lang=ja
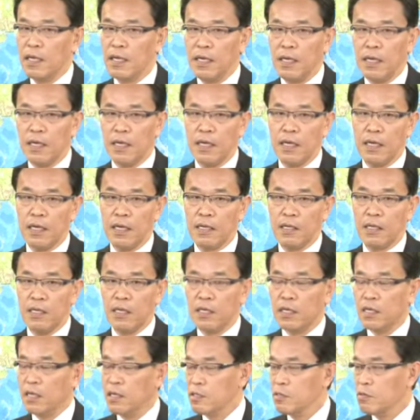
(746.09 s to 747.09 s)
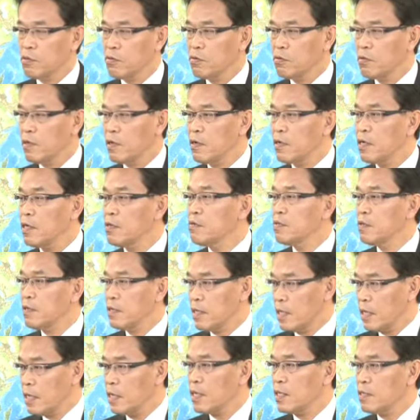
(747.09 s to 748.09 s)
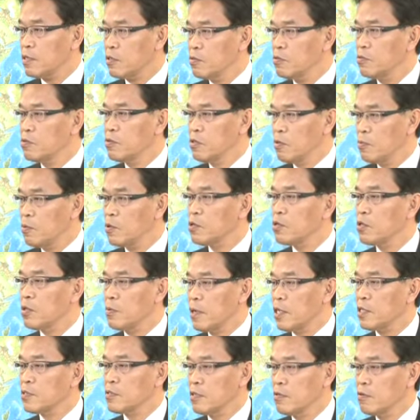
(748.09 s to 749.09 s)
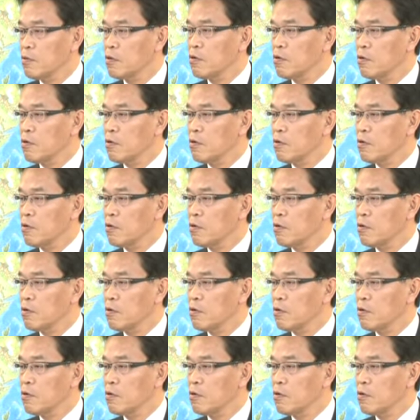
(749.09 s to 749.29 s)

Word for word: え利益が損なわれるんではないかというふうに思ってます。